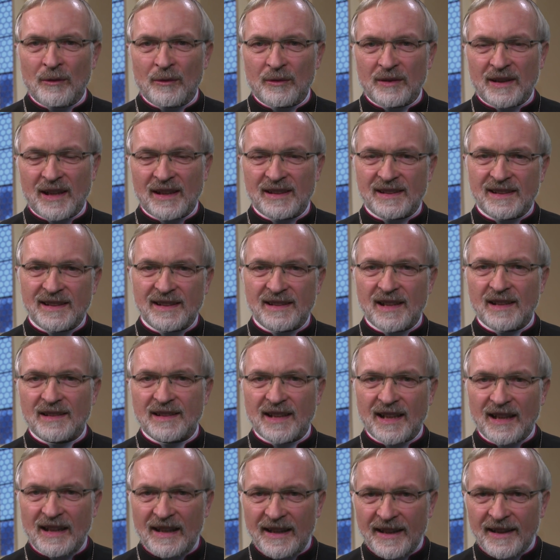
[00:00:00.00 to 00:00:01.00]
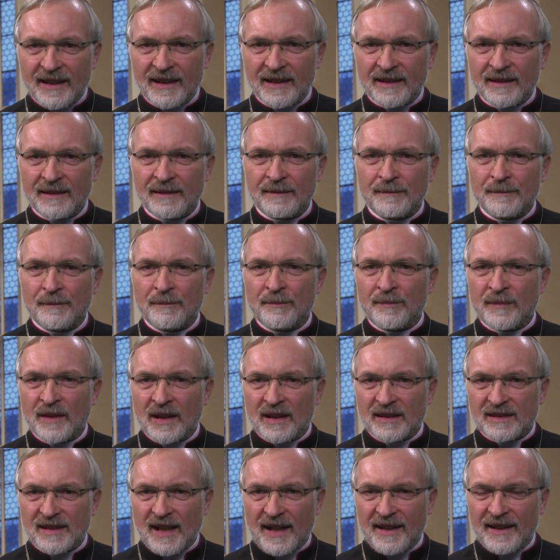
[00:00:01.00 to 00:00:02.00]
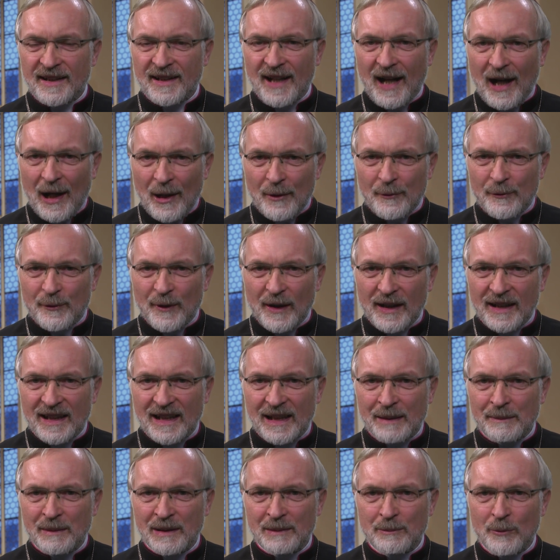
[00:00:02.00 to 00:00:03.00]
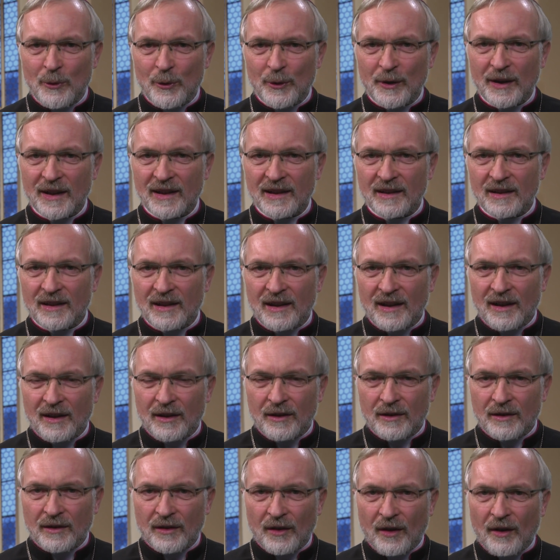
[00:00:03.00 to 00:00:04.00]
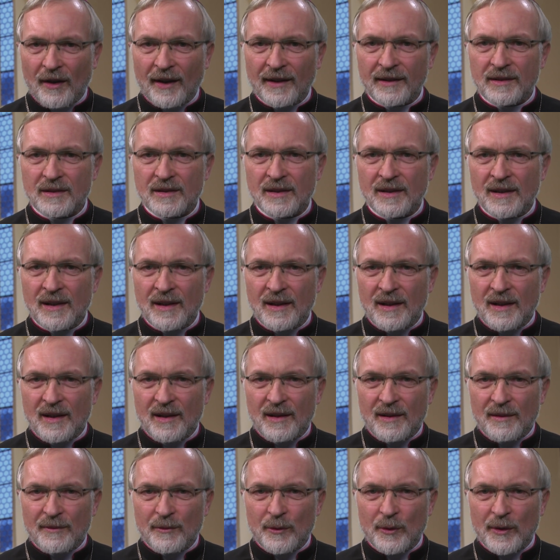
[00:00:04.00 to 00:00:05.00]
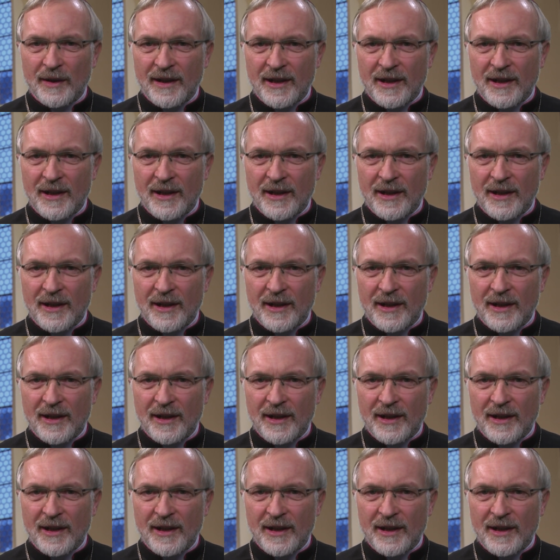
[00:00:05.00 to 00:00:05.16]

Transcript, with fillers: und dass dieses Gelingen seinen Anfang nehmen möge dort, wo